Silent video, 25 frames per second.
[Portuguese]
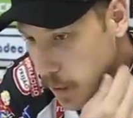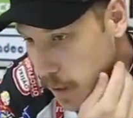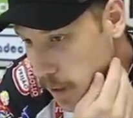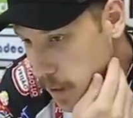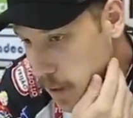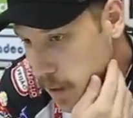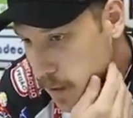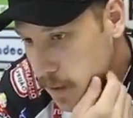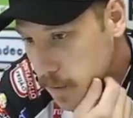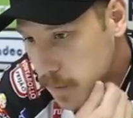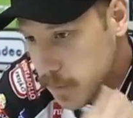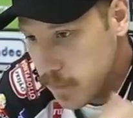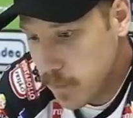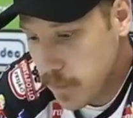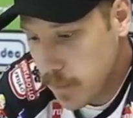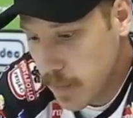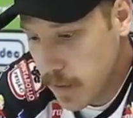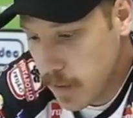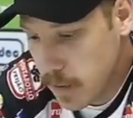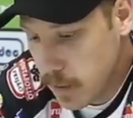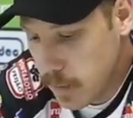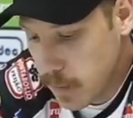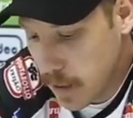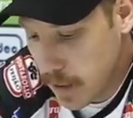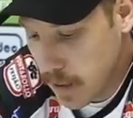para
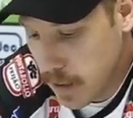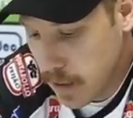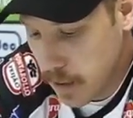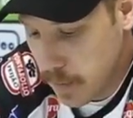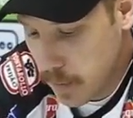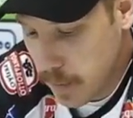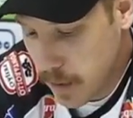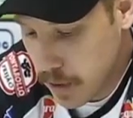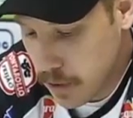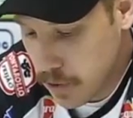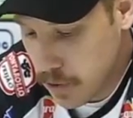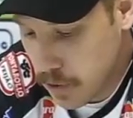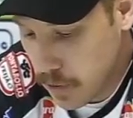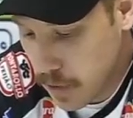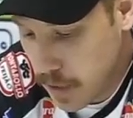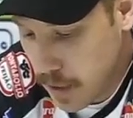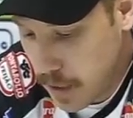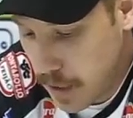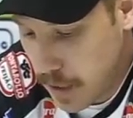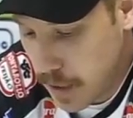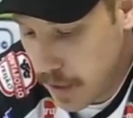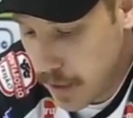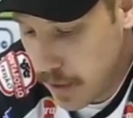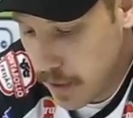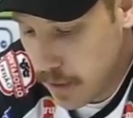para
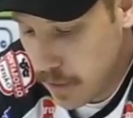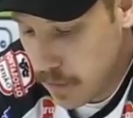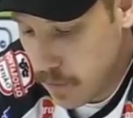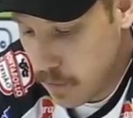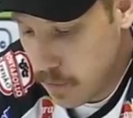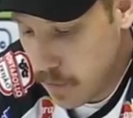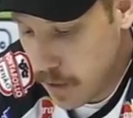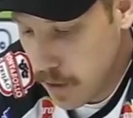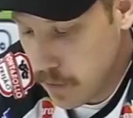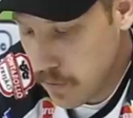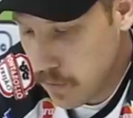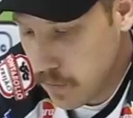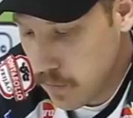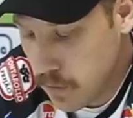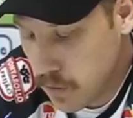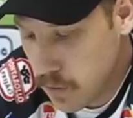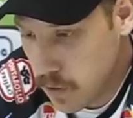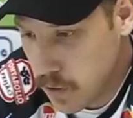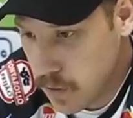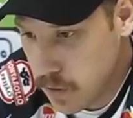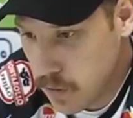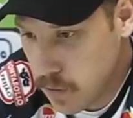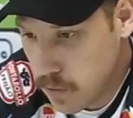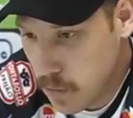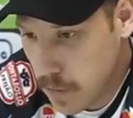jogar né, com mais
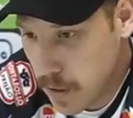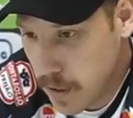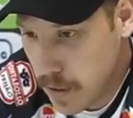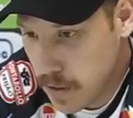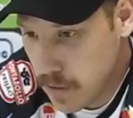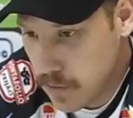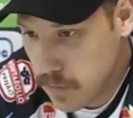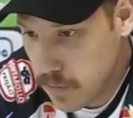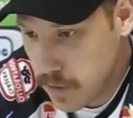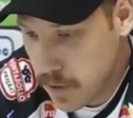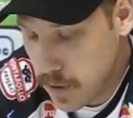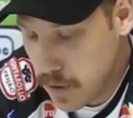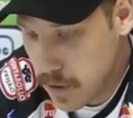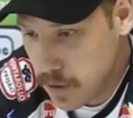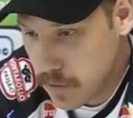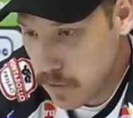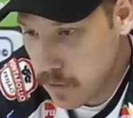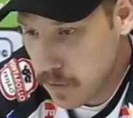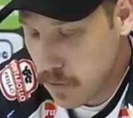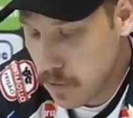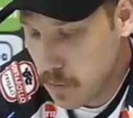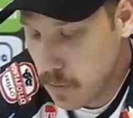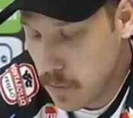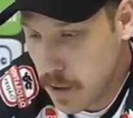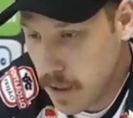força, com mais
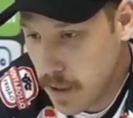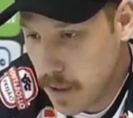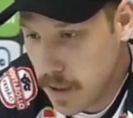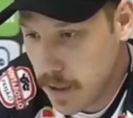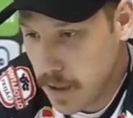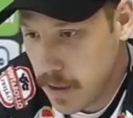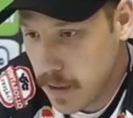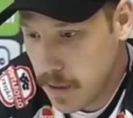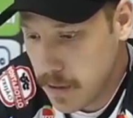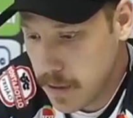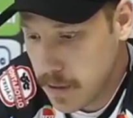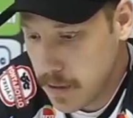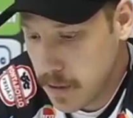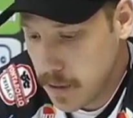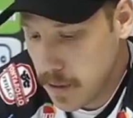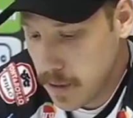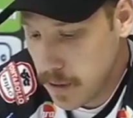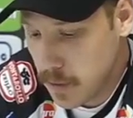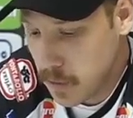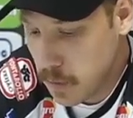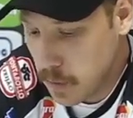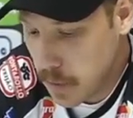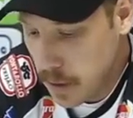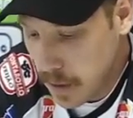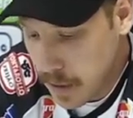físico, com mais
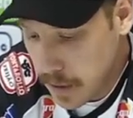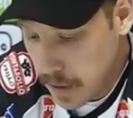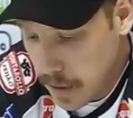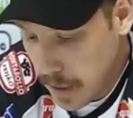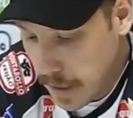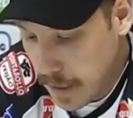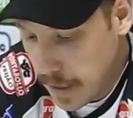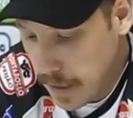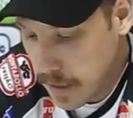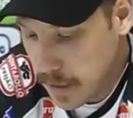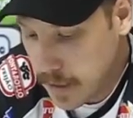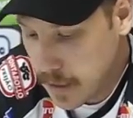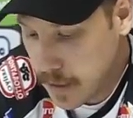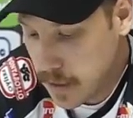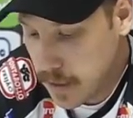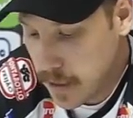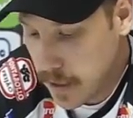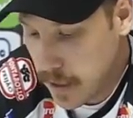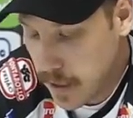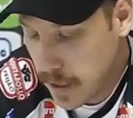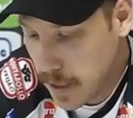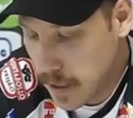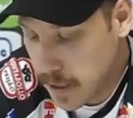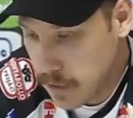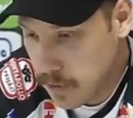mobilidade,
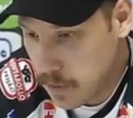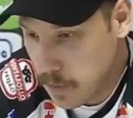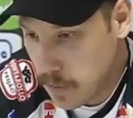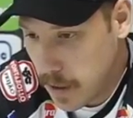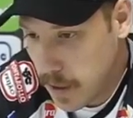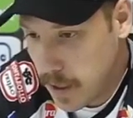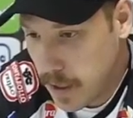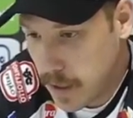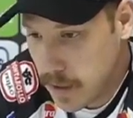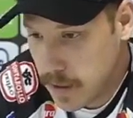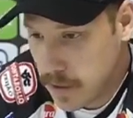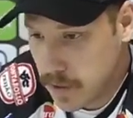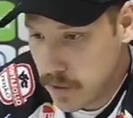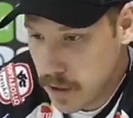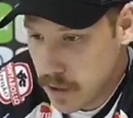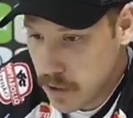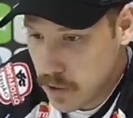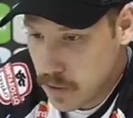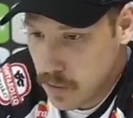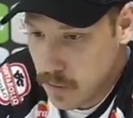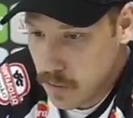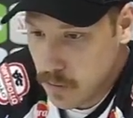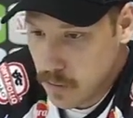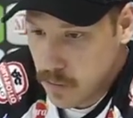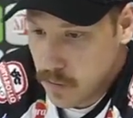querendo mais. Eu
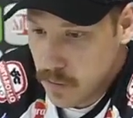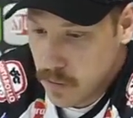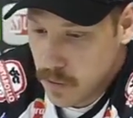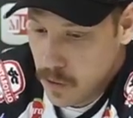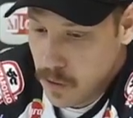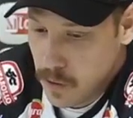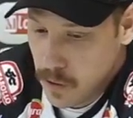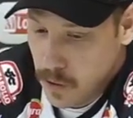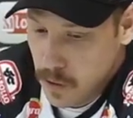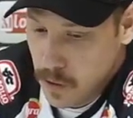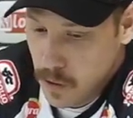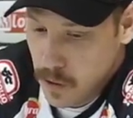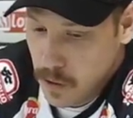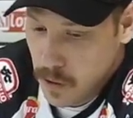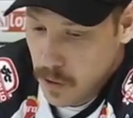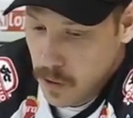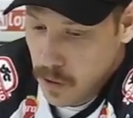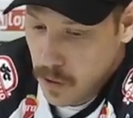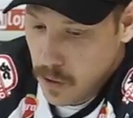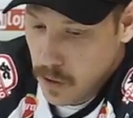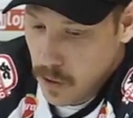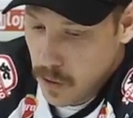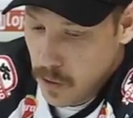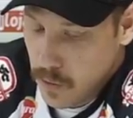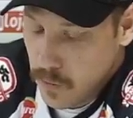acho que
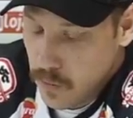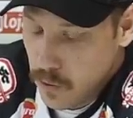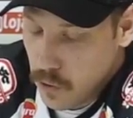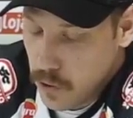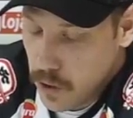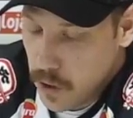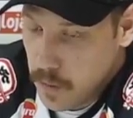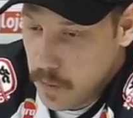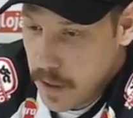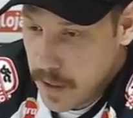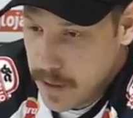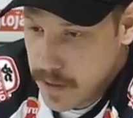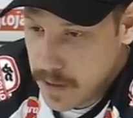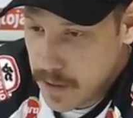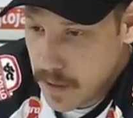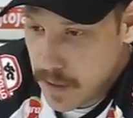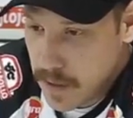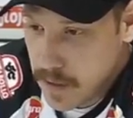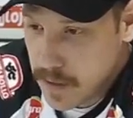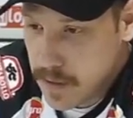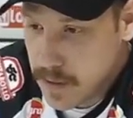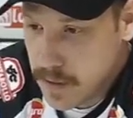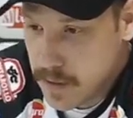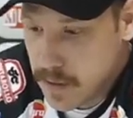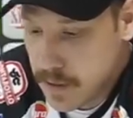eu evolui
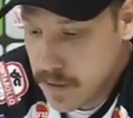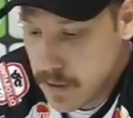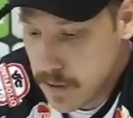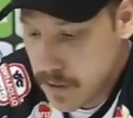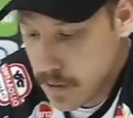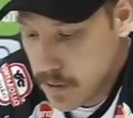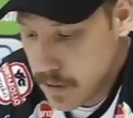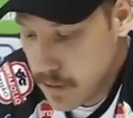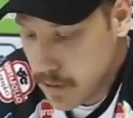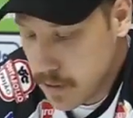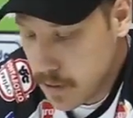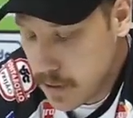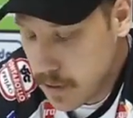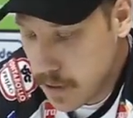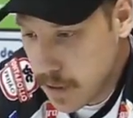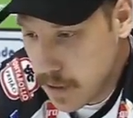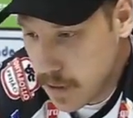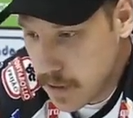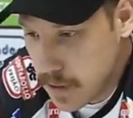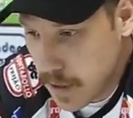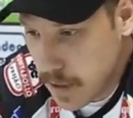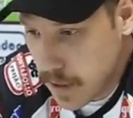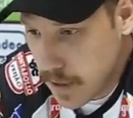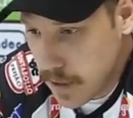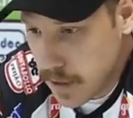bastante esses, esses,
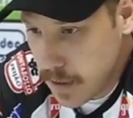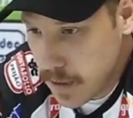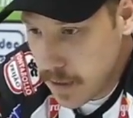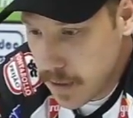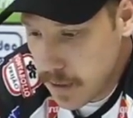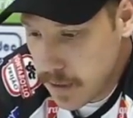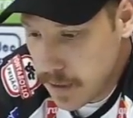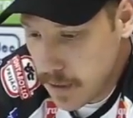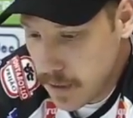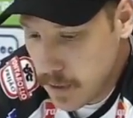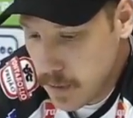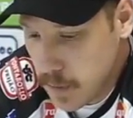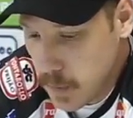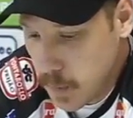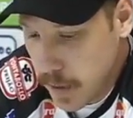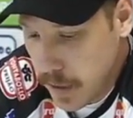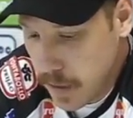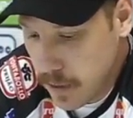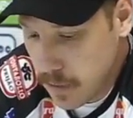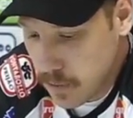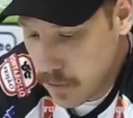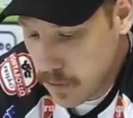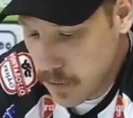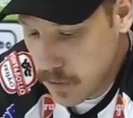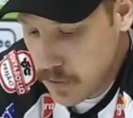dias aí e
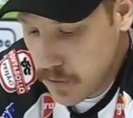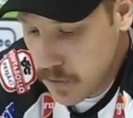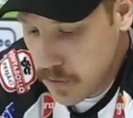espero